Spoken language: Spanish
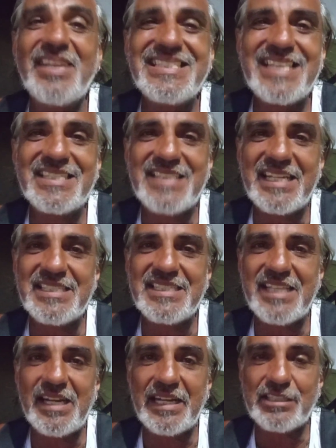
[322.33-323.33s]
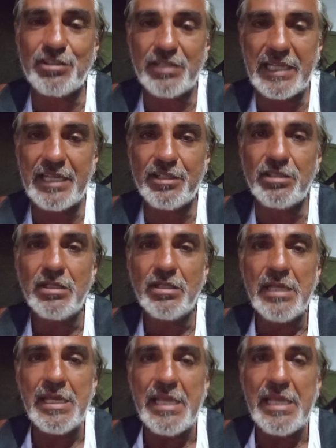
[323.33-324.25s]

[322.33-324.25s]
deshacerse del rastrojero